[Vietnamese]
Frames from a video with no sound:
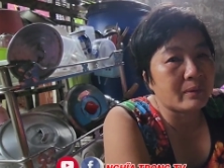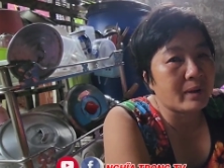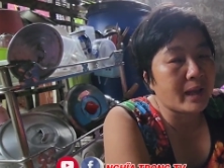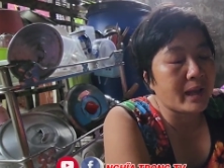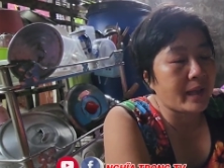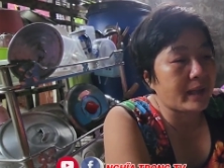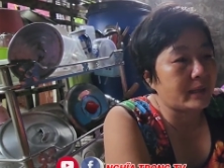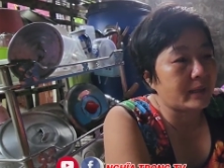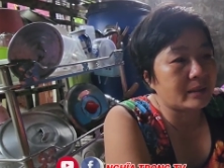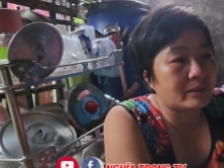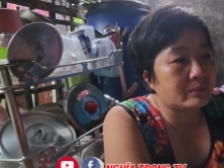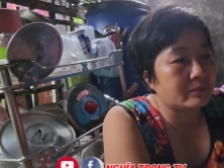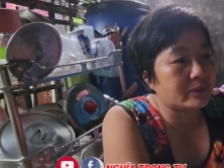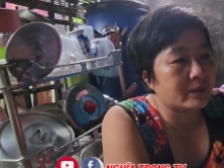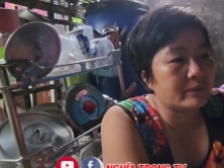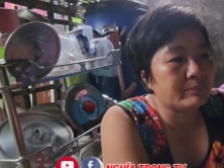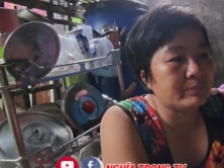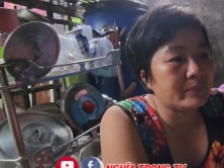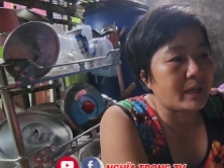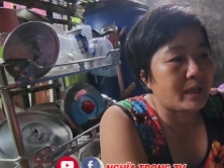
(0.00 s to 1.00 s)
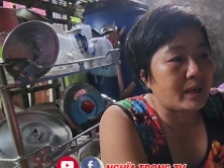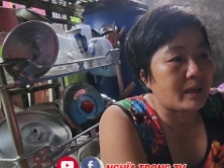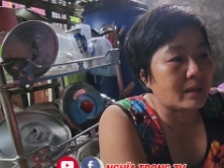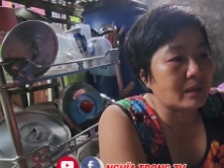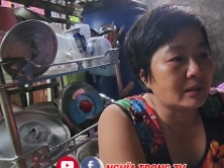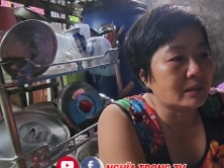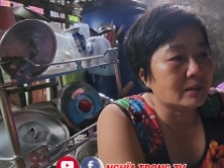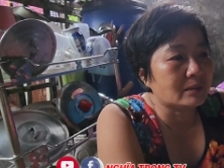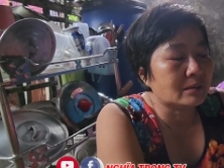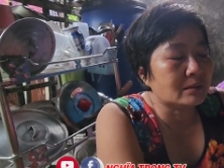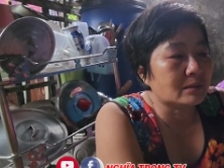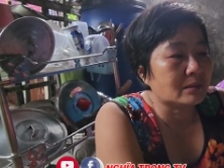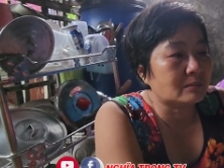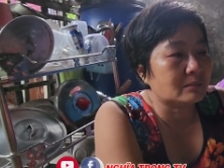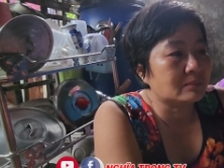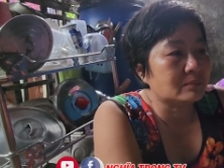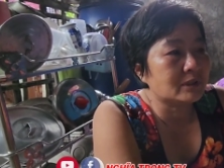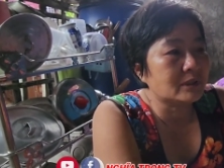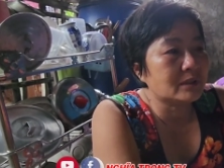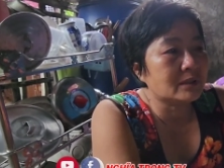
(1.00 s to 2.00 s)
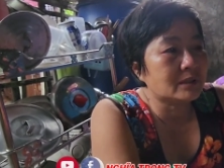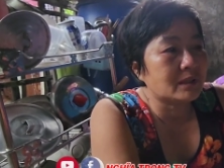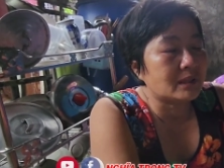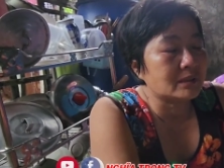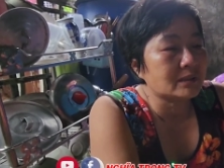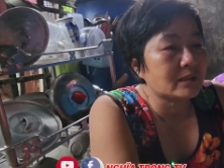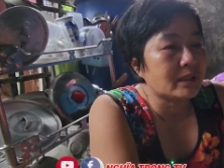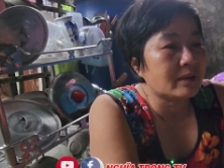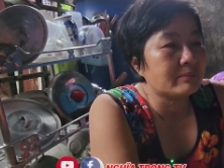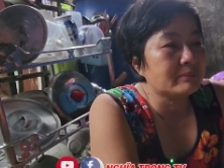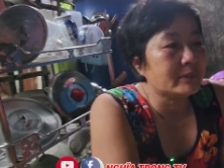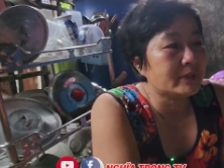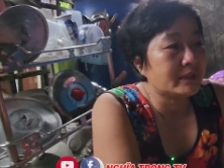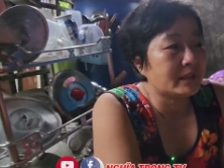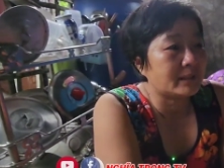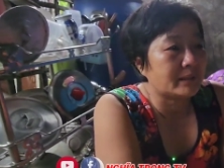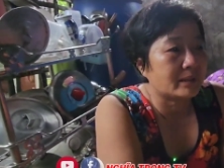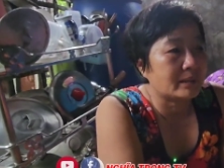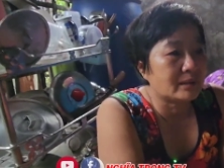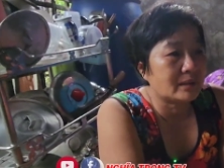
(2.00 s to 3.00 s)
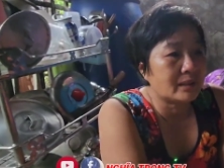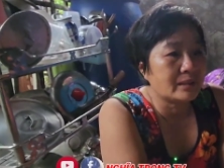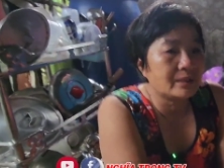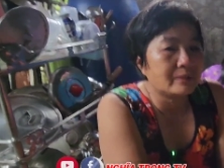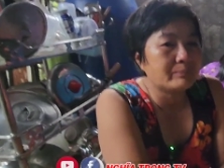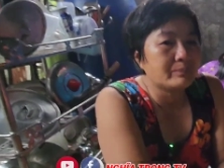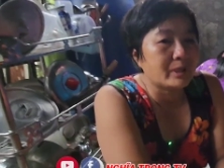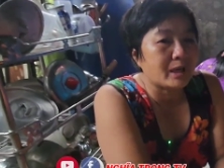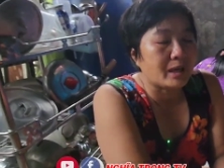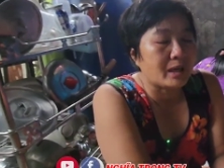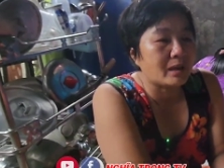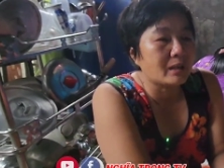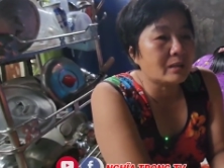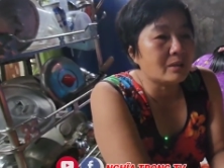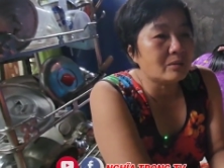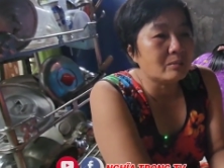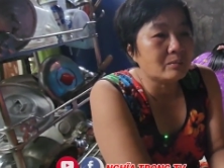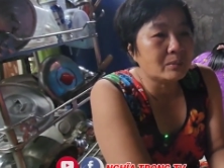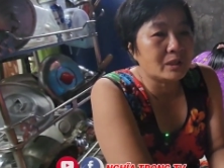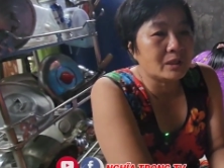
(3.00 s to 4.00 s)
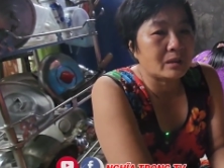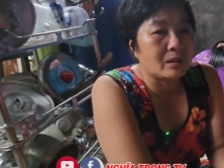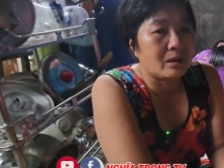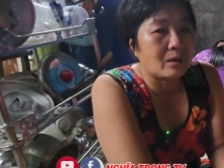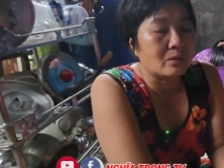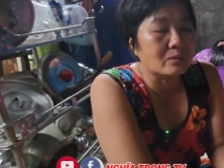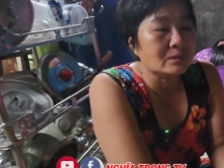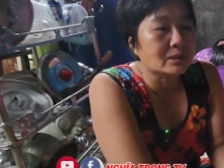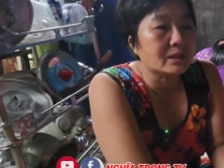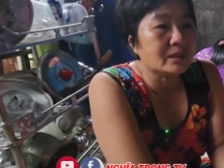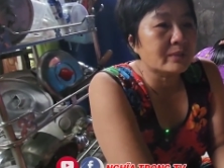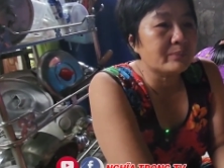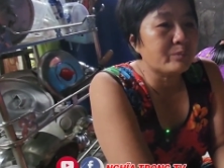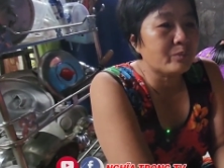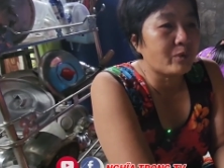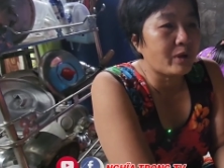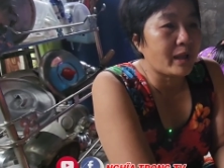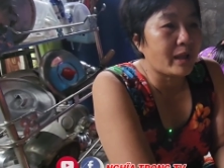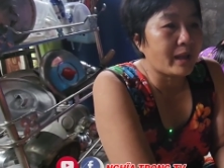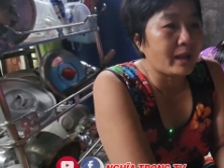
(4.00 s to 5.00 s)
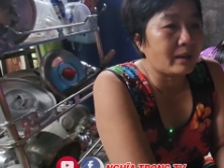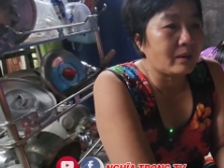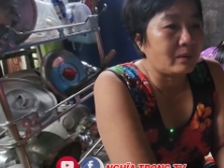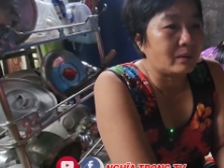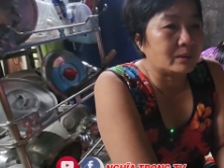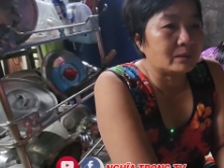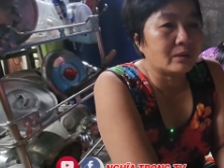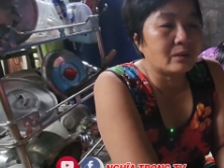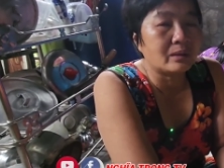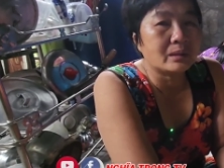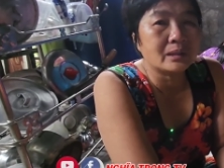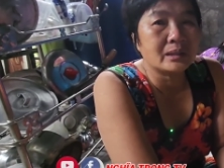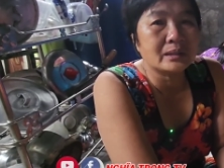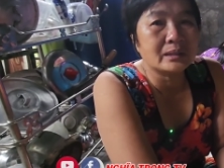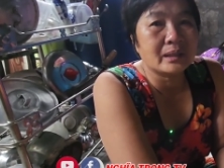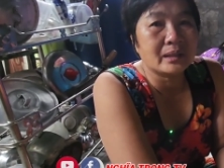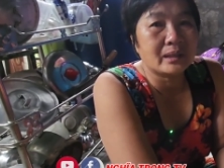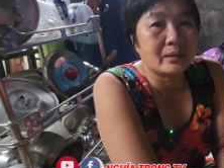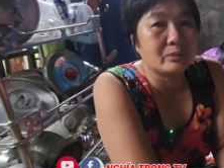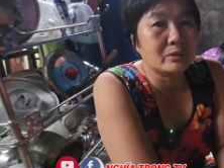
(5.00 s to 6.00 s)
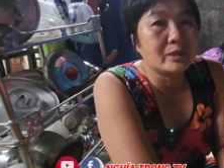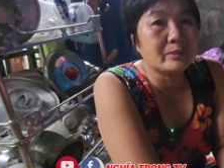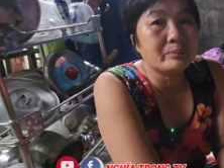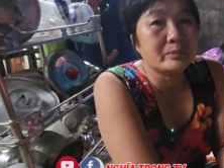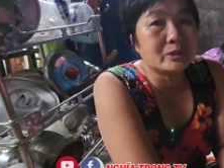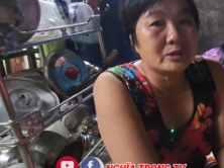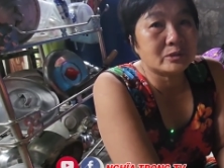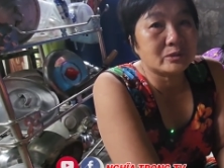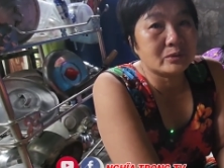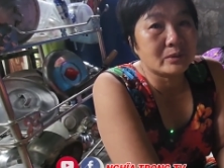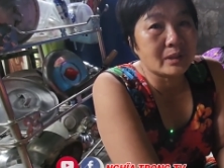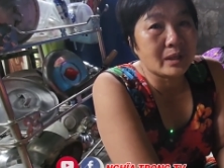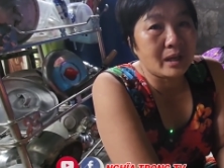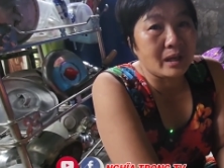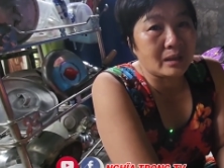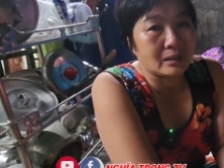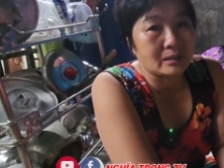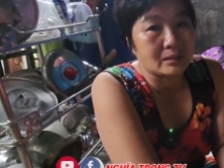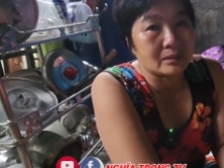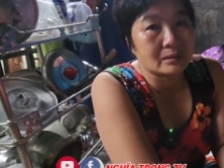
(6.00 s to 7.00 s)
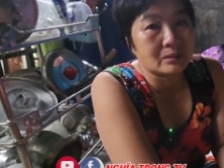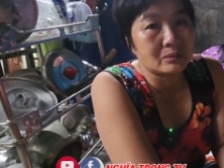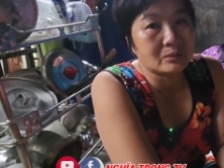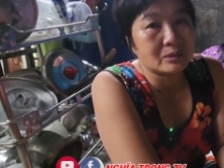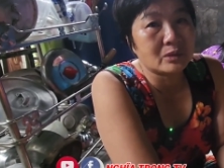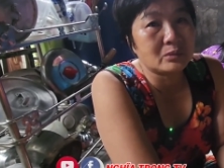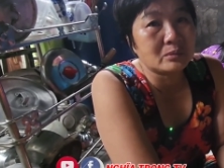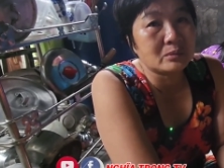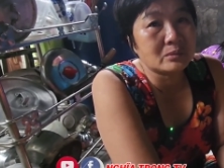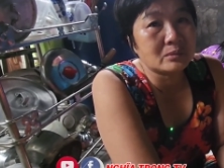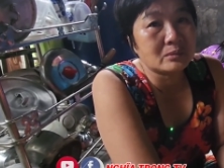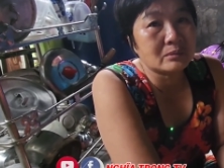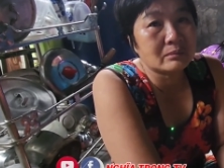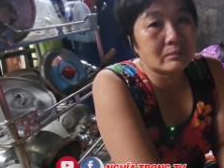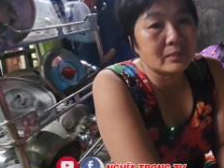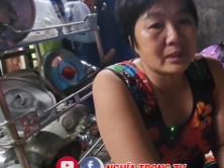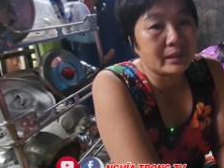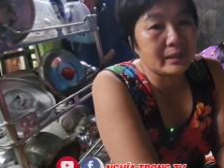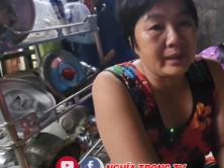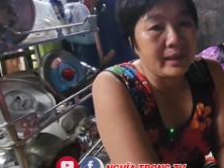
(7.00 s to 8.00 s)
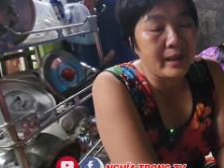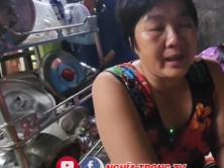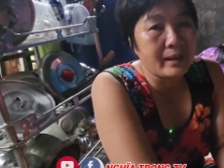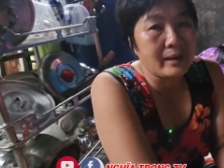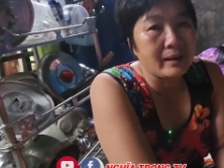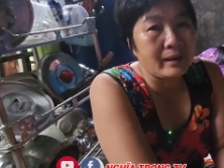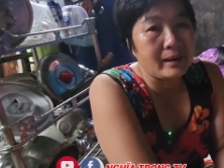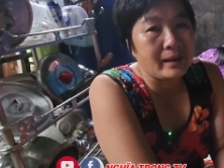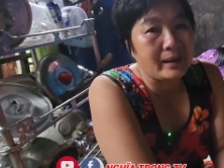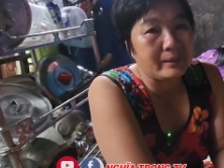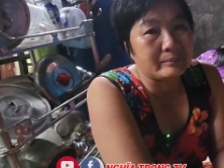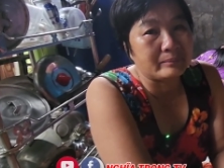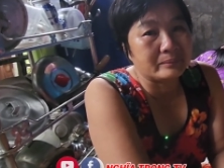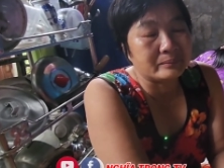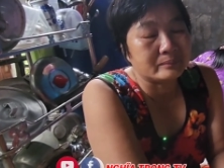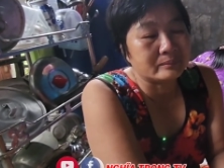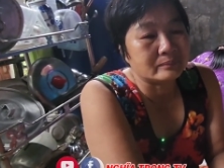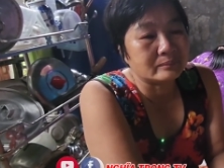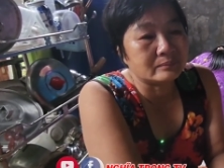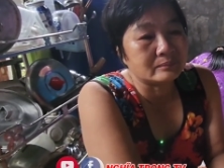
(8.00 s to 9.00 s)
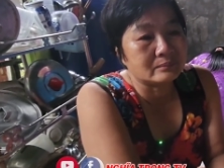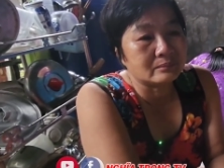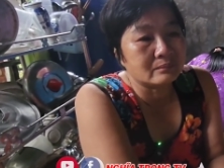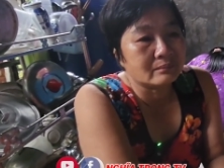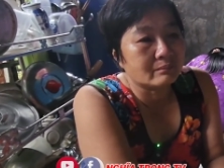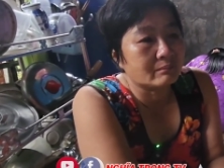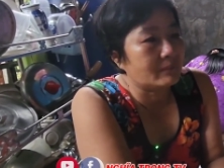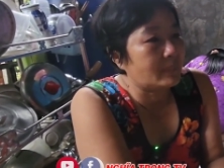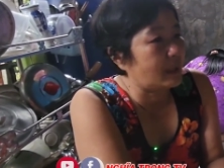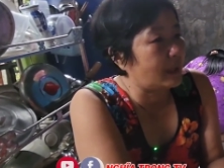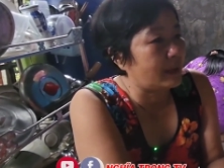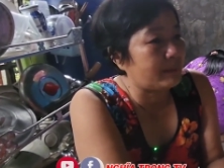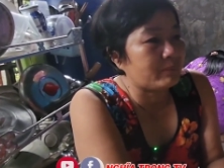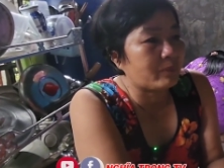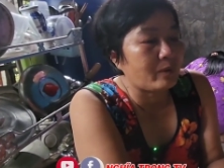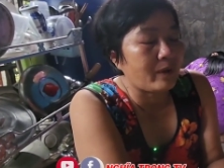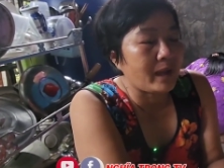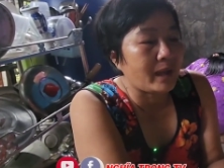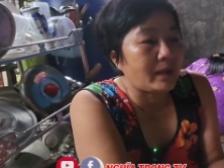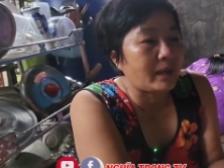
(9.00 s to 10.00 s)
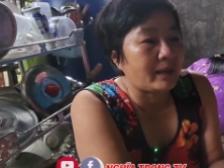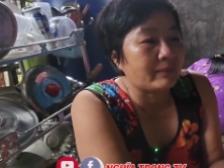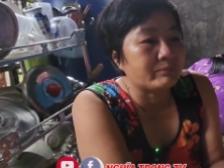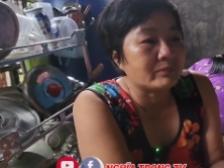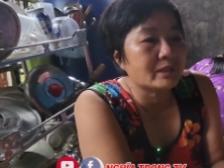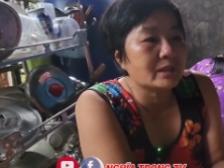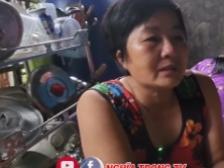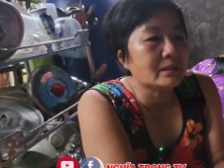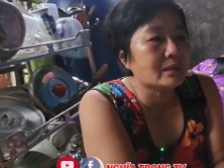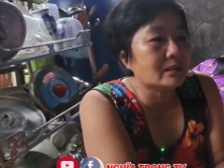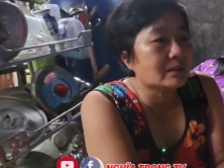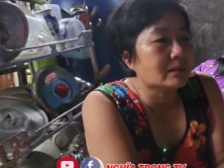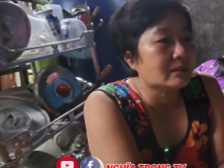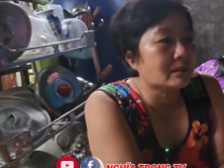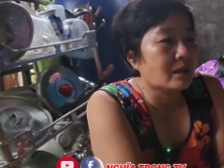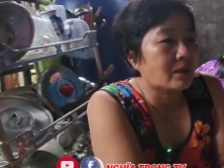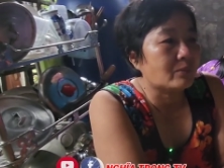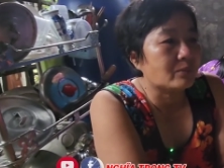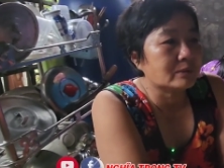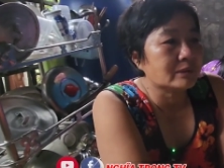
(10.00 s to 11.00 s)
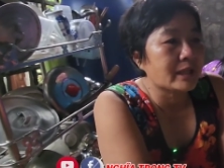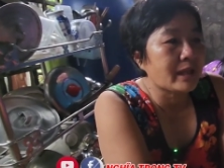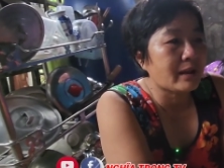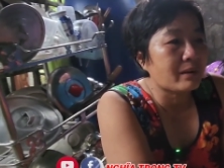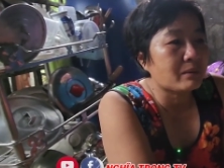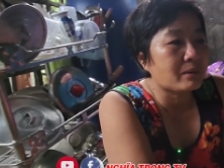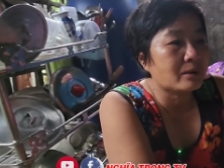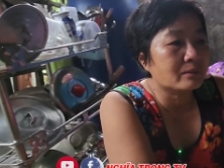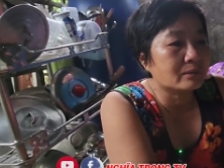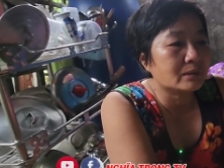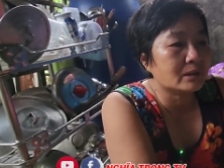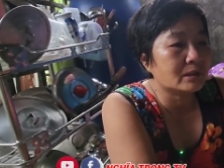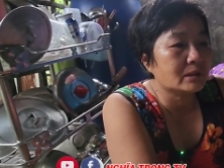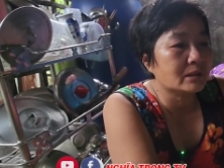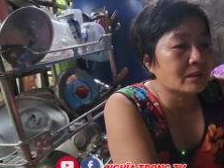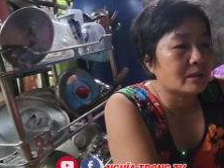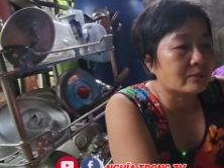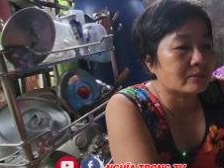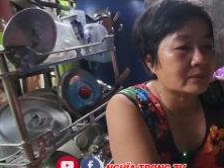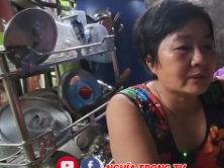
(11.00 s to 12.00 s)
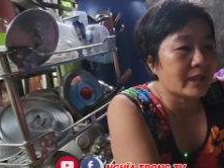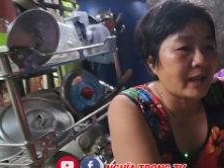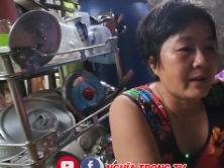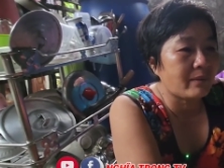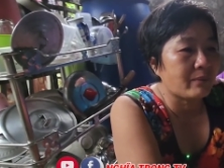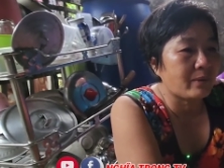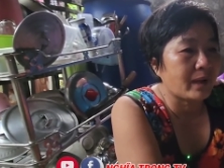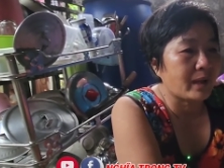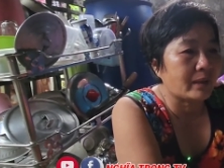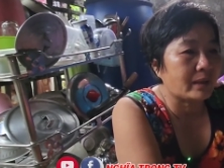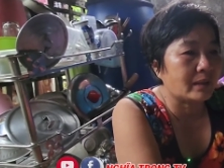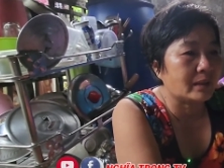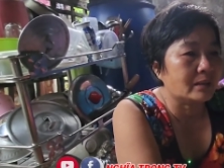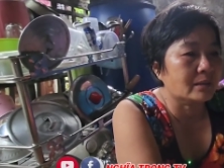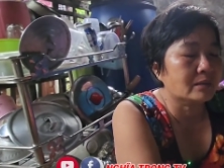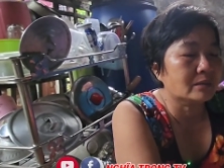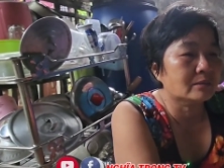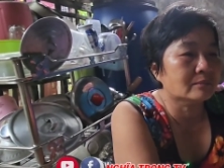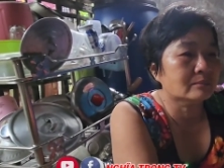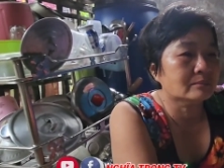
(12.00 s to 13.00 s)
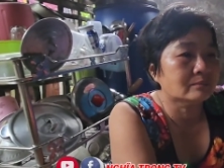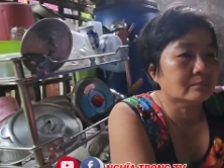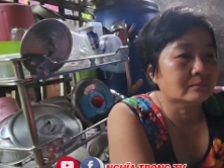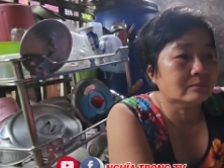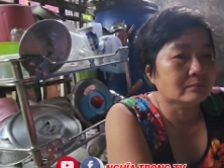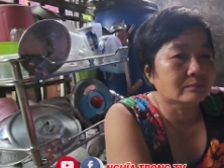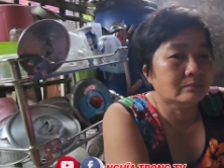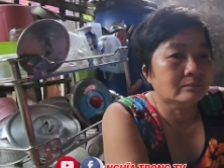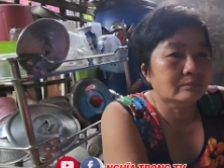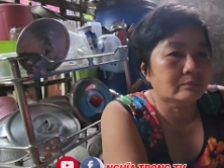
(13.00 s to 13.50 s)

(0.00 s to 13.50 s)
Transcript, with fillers: ai đâu giúp đỡ dạ. như ở sớm gì người ta giúp đỡ lúc mình khổ ta giúp qua rồi thôi chứ ta đâu giúp mình suốt đời được đâu chú dạ. dán làm làm hoài làm trước không sao hơn trước không sao hoài dạ